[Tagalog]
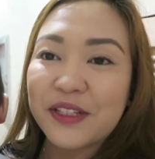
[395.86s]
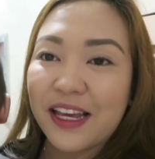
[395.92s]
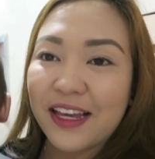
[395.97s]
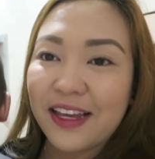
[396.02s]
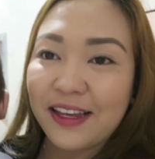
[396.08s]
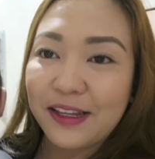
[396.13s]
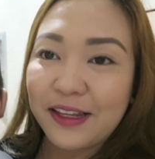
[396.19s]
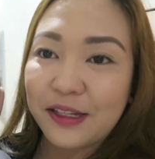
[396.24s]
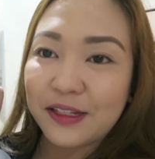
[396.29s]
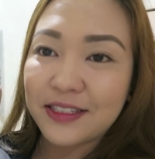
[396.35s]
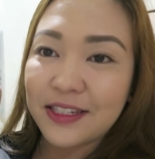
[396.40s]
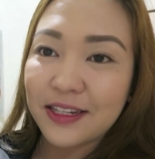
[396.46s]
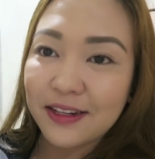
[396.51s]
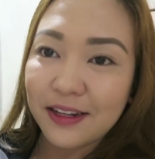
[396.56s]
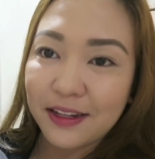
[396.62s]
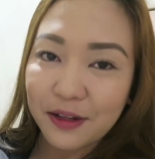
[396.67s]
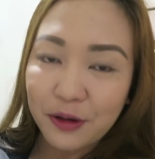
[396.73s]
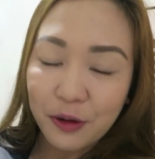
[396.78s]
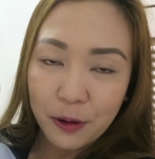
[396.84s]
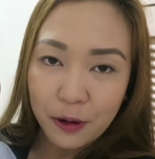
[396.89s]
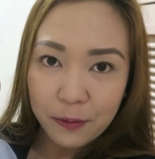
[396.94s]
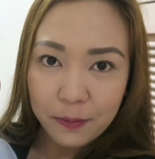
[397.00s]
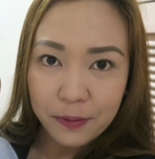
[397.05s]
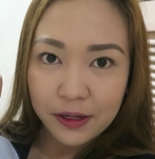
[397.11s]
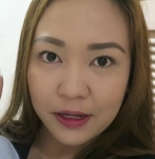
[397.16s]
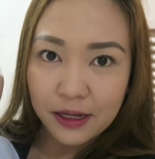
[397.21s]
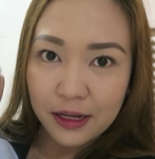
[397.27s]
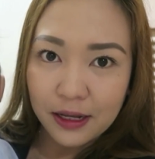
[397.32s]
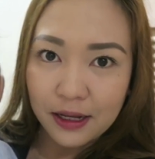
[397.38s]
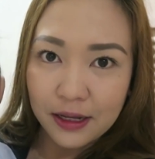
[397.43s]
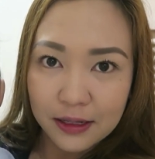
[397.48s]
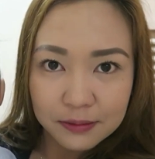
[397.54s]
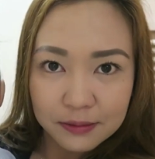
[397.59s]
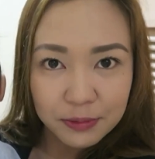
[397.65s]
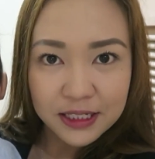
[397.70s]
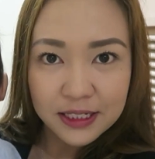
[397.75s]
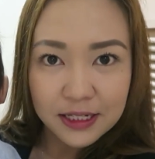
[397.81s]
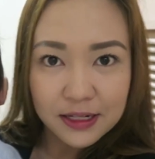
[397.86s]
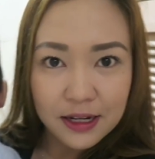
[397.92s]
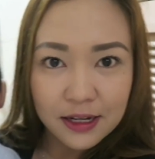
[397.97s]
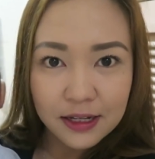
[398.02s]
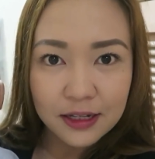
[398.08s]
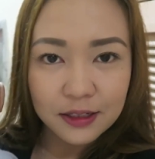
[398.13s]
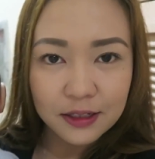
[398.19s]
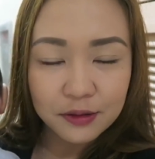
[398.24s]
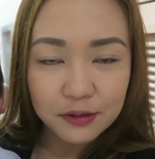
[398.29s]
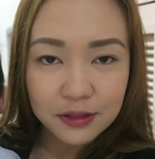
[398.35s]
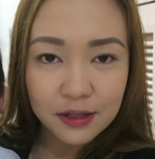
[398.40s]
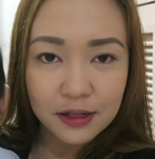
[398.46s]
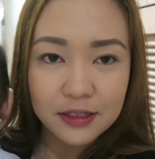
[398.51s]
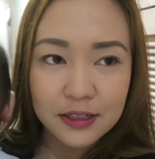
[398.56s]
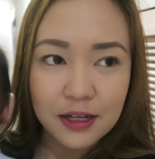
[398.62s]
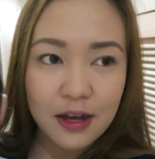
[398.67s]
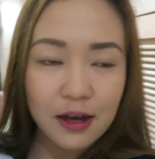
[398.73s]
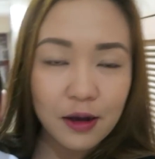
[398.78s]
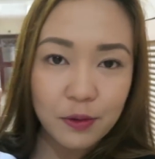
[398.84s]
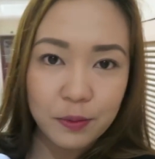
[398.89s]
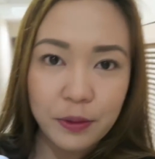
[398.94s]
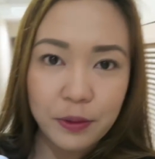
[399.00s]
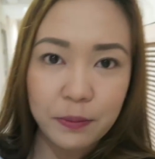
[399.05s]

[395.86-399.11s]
eh, sanay ako kapag ka, basta nakaganito na, saka ako